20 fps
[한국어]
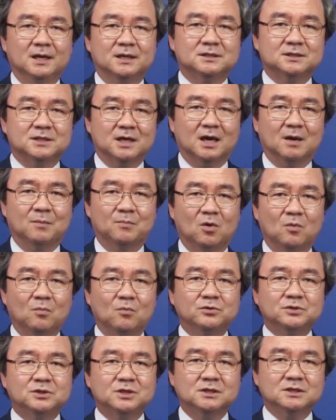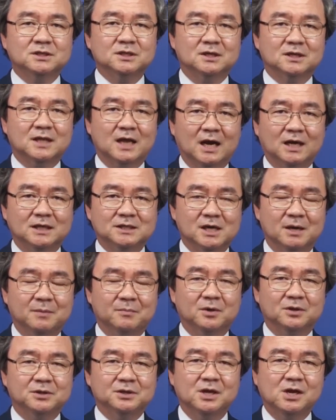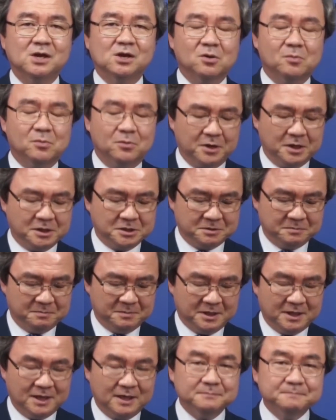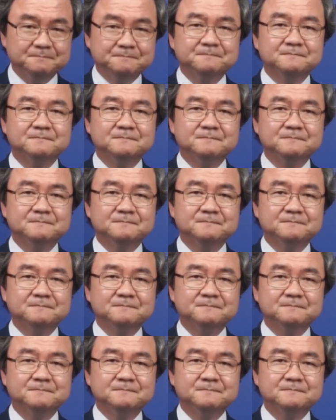자, 본문 7절을 다 같이 한번 읽어보겠습니다.